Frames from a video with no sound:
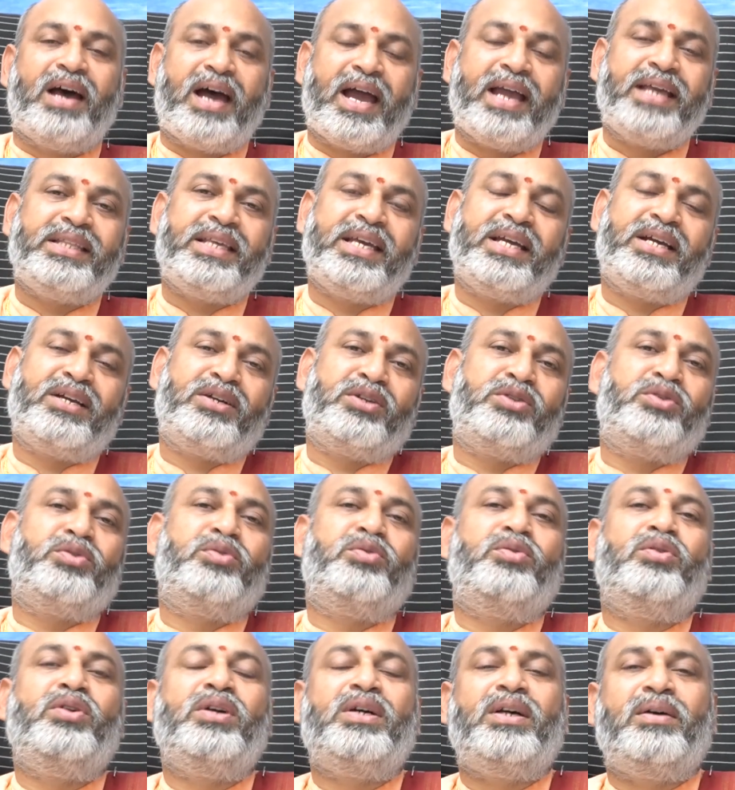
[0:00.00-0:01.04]
అయితే ఇక్కడ
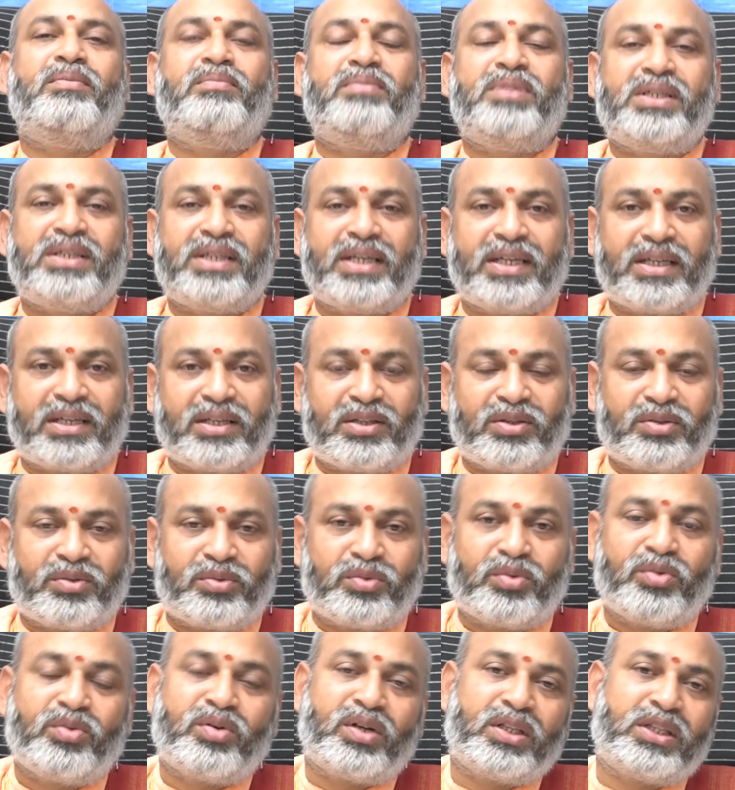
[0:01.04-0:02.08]
శుక్రుడు కంబస్ట్
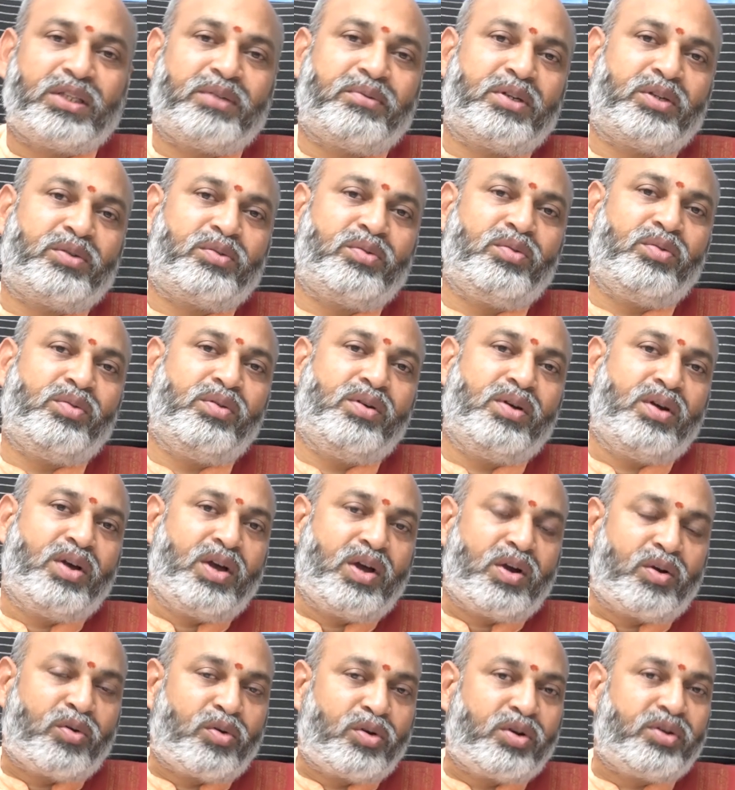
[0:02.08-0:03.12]
అయినందుకు కొంతవరకు
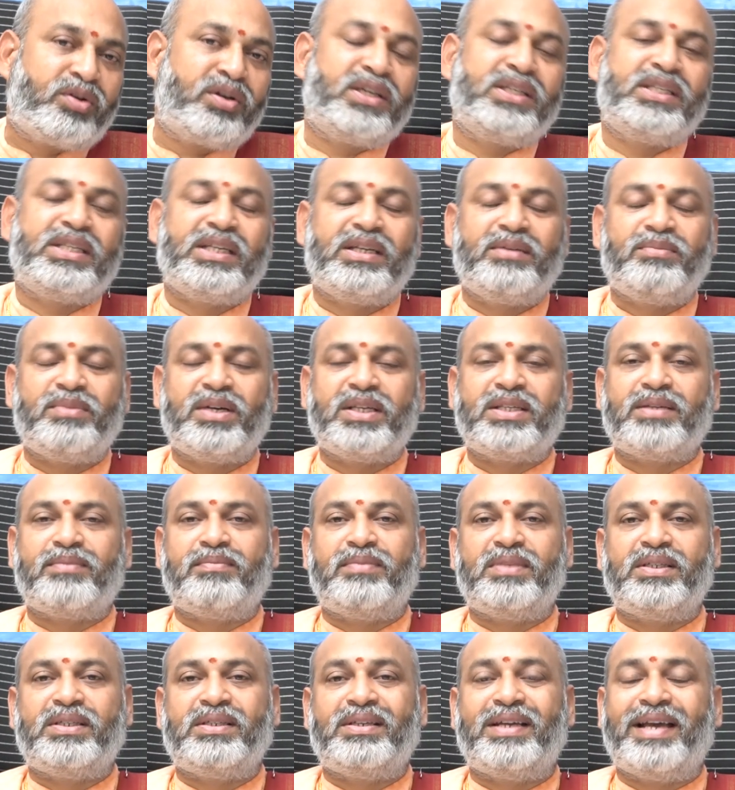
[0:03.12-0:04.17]
కొన్ని కొన్ని సినిమా
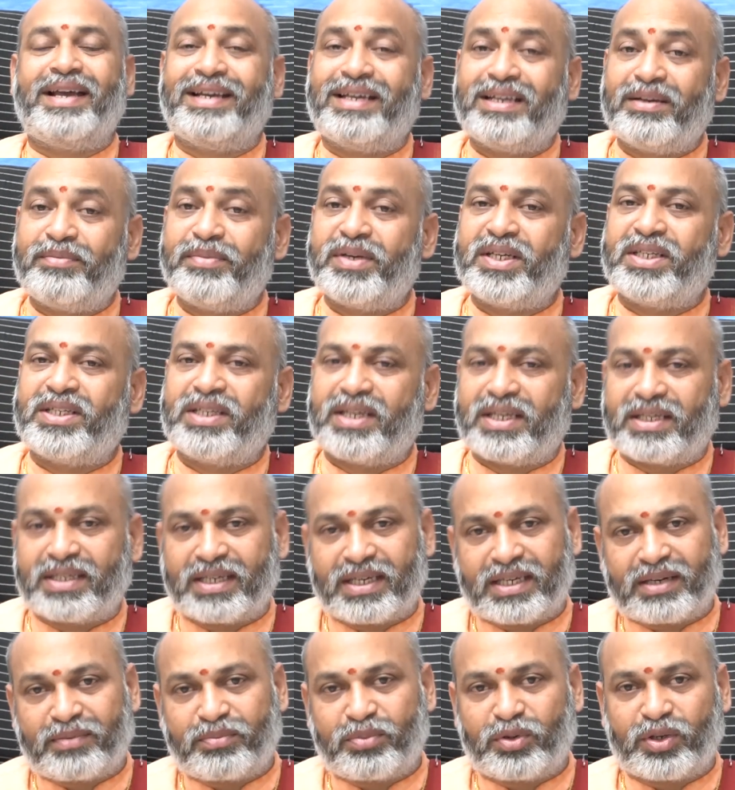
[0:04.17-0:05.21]
సంబంధించిన అగ్రిమెంట్స్
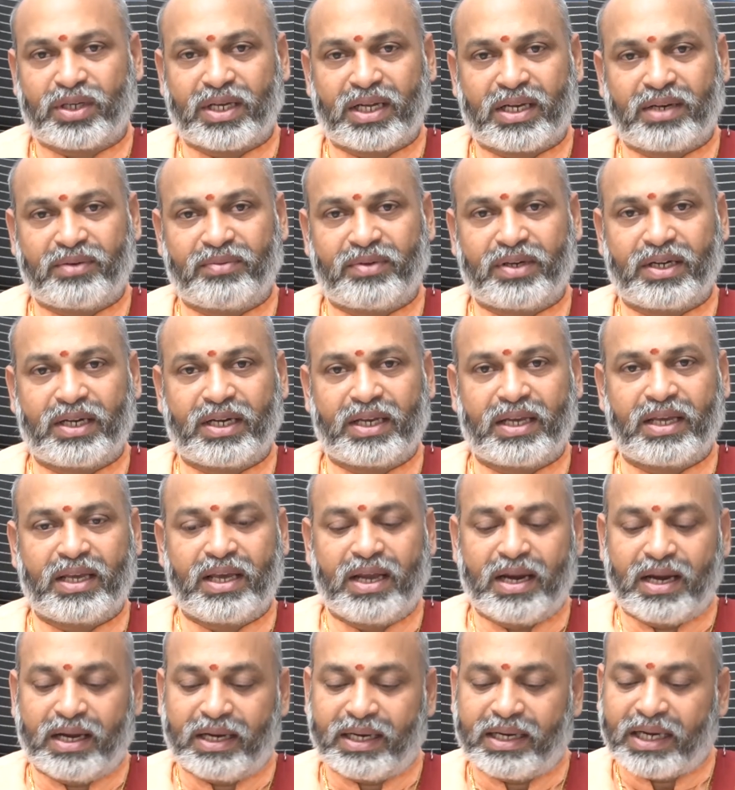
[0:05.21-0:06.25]
చేసేటప్పుడు కానివ్వండి
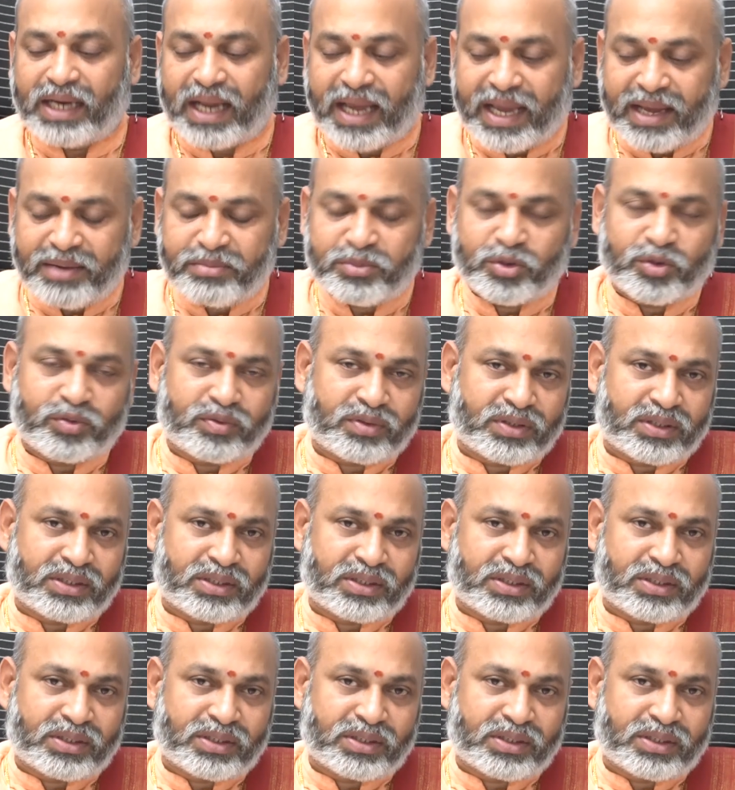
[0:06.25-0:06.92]
టైము